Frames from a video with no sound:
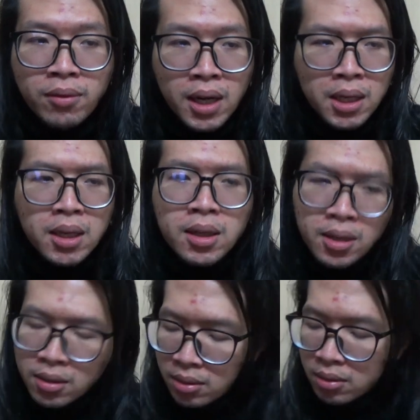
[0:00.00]
và
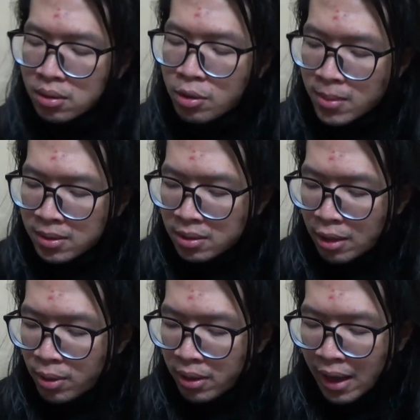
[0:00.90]
uh, nếu mà
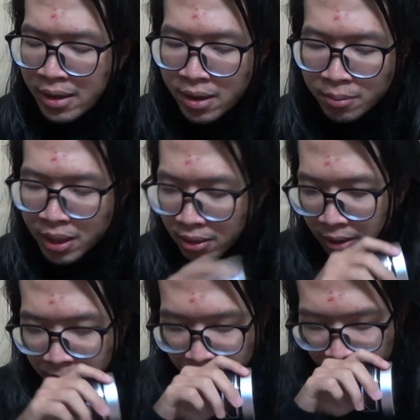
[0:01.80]
theo cá nhân mình
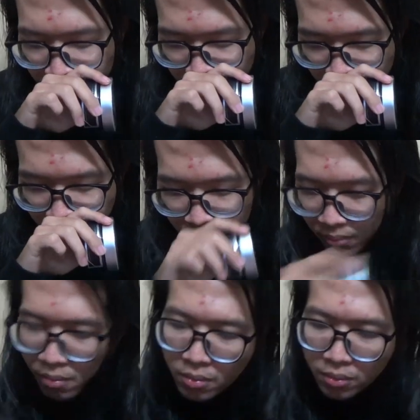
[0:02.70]
thì
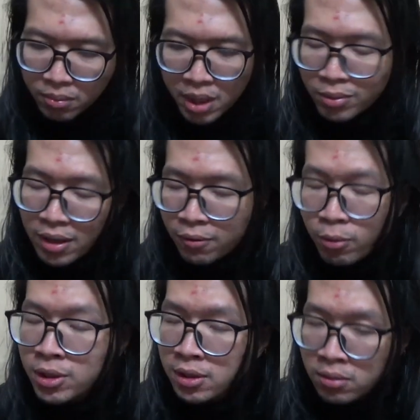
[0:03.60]
mình không thích
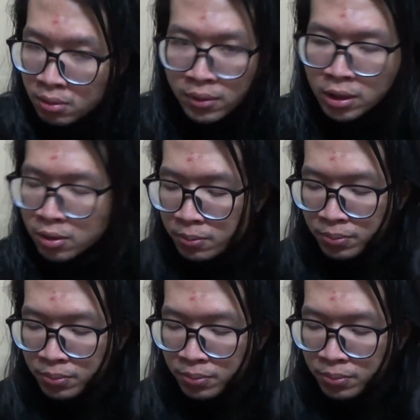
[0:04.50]
phông chữ vậy thôi